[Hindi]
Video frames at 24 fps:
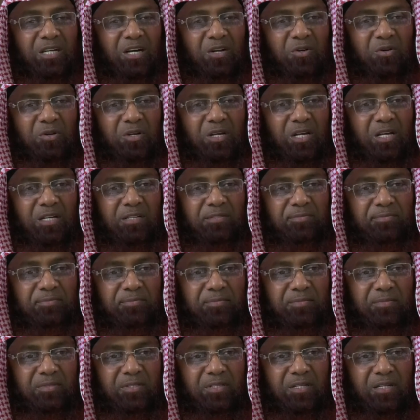का रोना
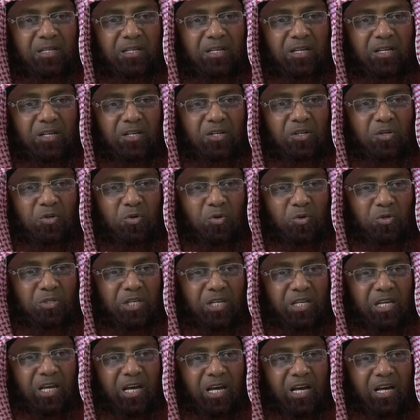
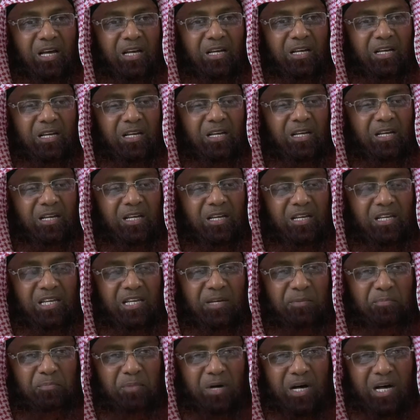खुशी क्या है
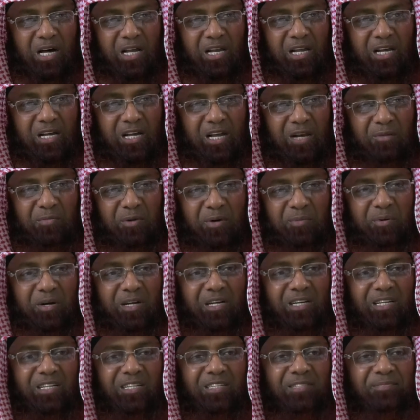कि माँ ने कलमा पढ़
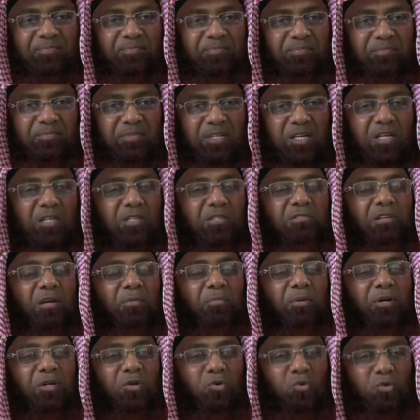लिया इससे
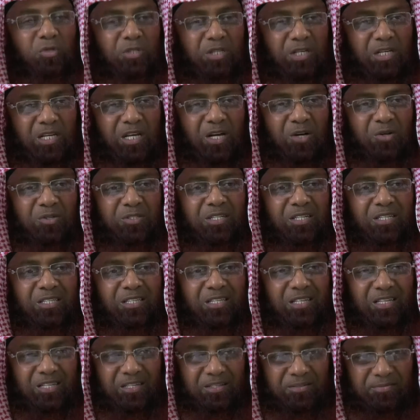बड़ी खुशी क्या हो
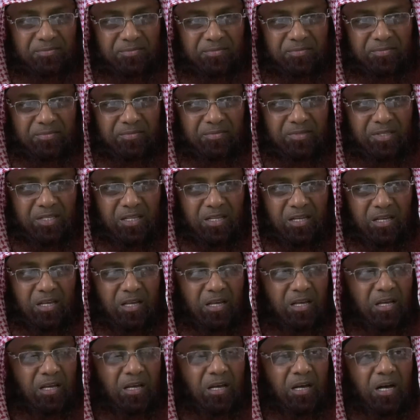सकती
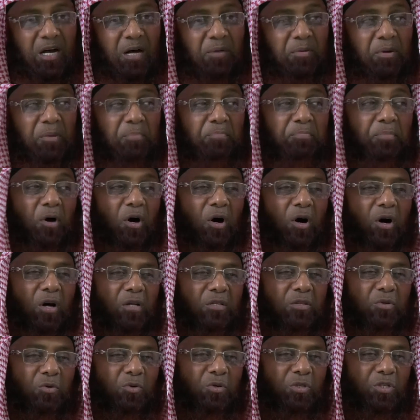हमें
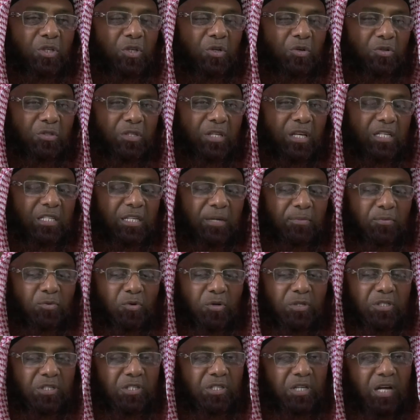बहुत खुशी होती है जब
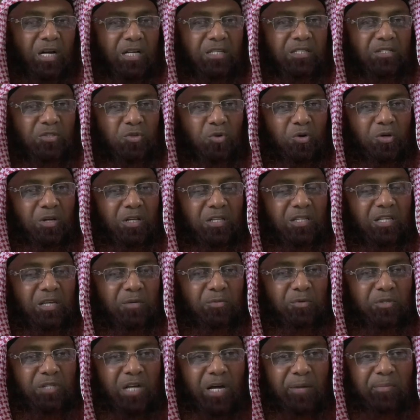कोई शख्स सुन्नत के
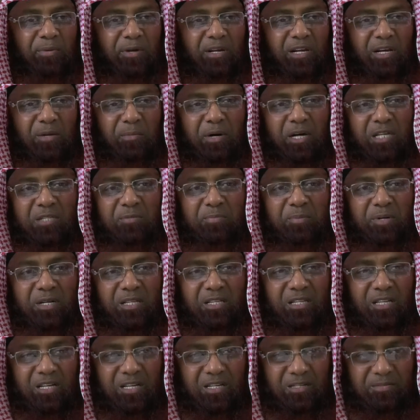मुताबिक नमाज
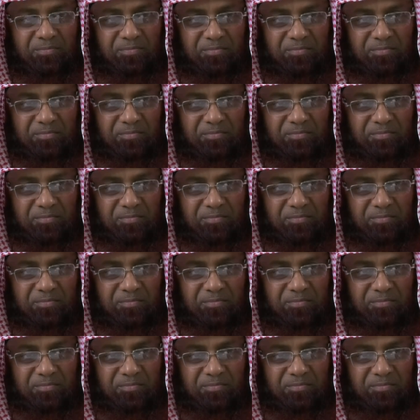पढ़ता